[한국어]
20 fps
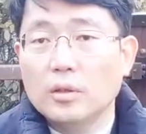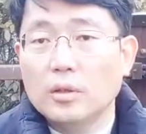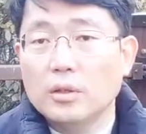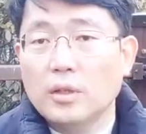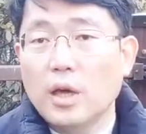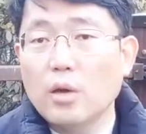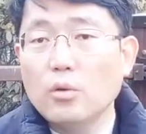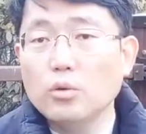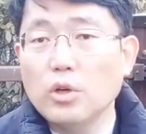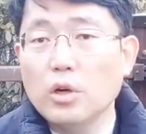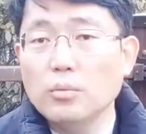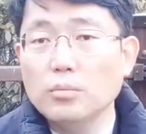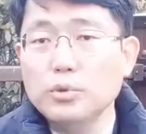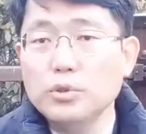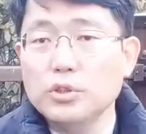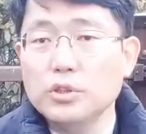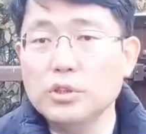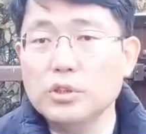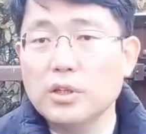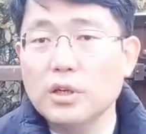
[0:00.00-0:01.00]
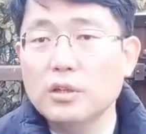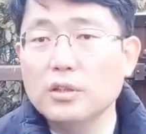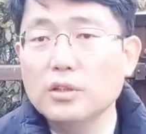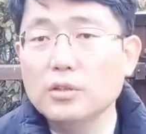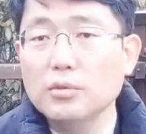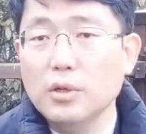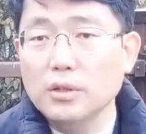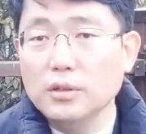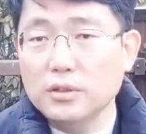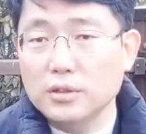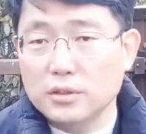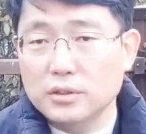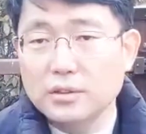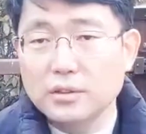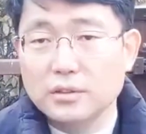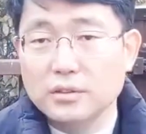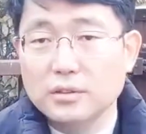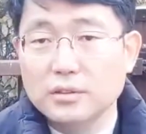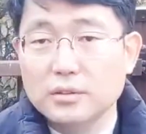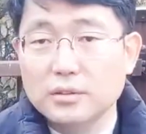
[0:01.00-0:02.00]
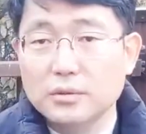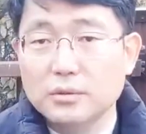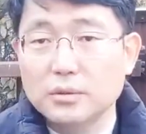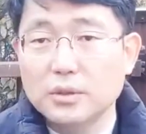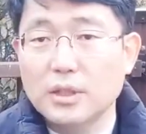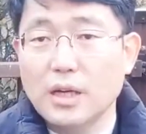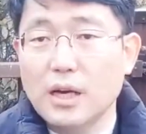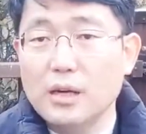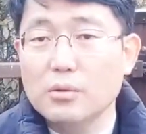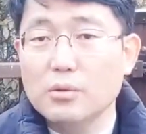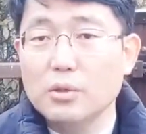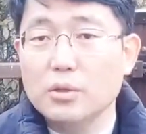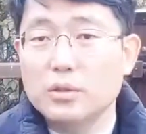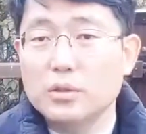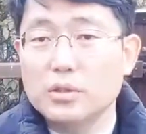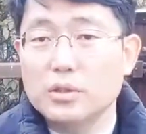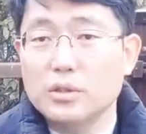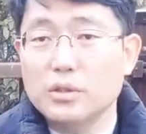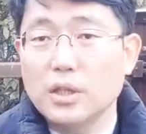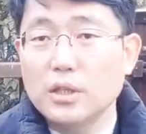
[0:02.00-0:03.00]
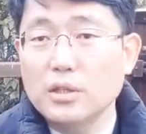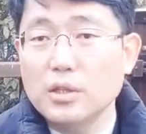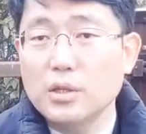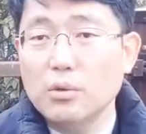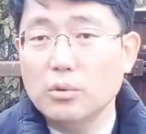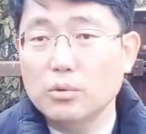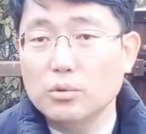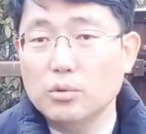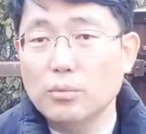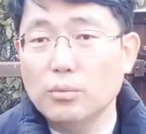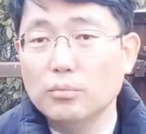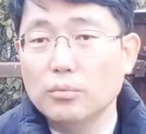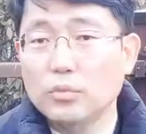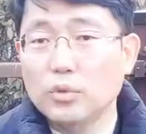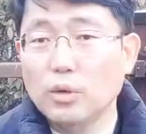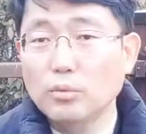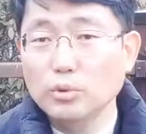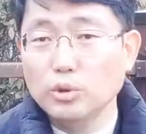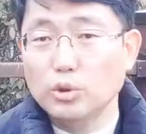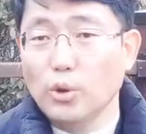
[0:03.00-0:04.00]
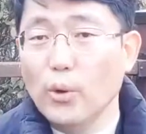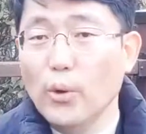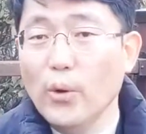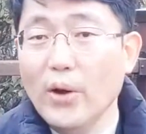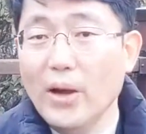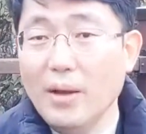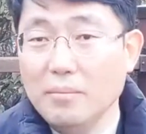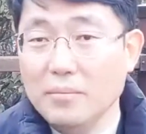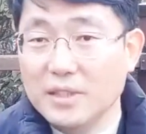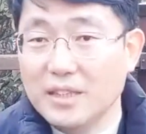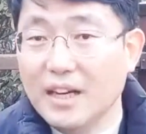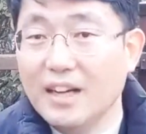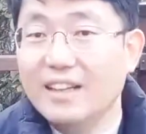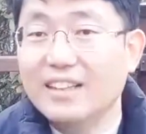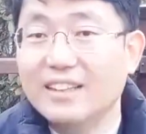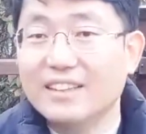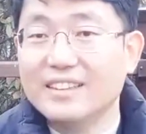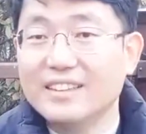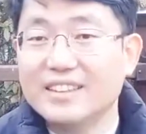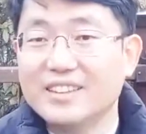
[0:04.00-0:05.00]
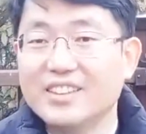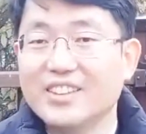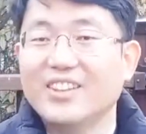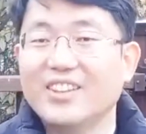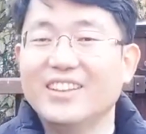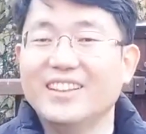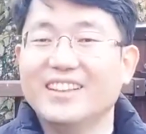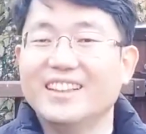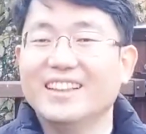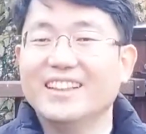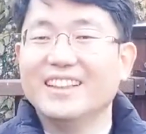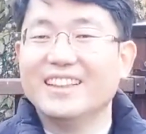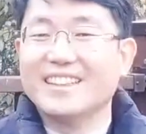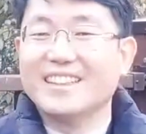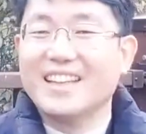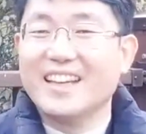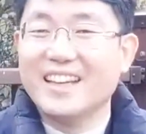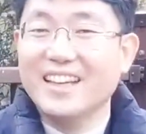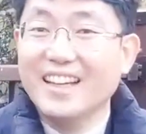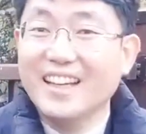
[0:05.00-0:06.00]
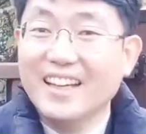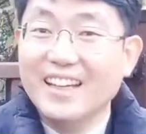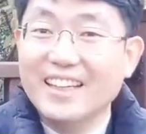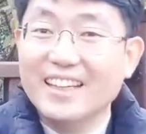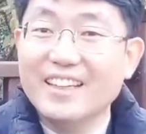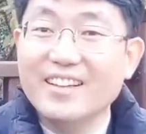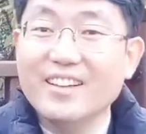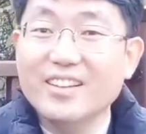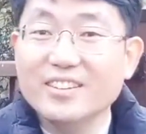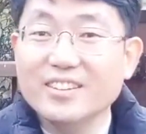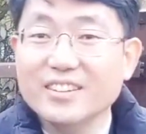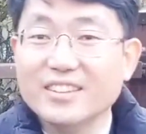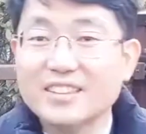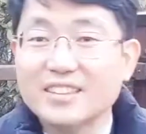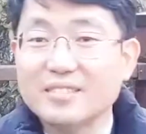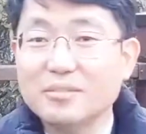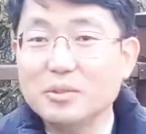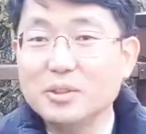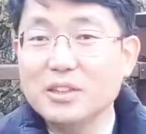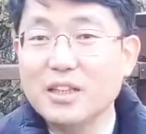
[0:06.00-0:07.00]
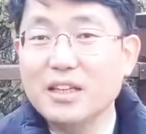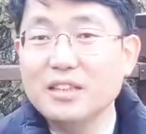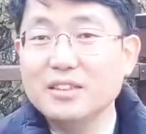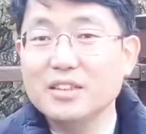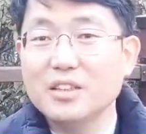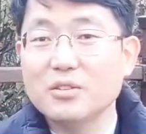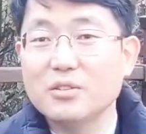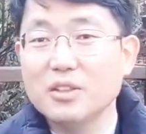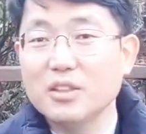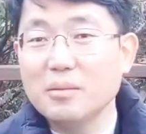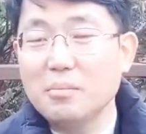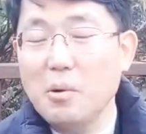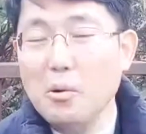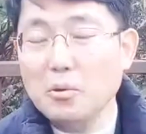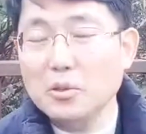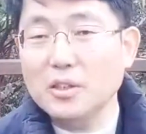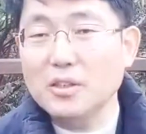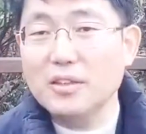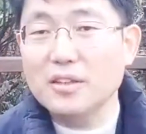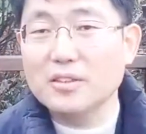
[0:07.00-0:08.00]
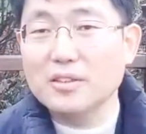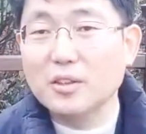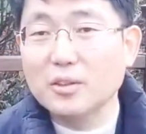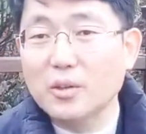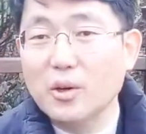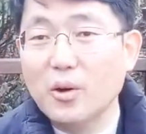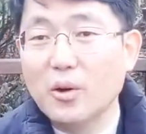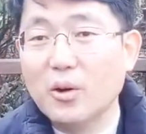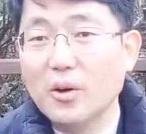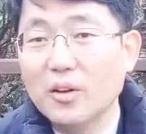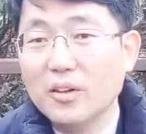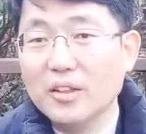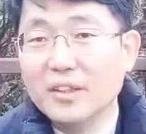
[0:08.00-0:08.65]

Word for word: 대구 경북 지역의 의원들은 우리가 알고 있듯이 대체로 좀 너무 조용합니다. 그렇죠? 네, 이런 그 문재인 정권의 폭정에서도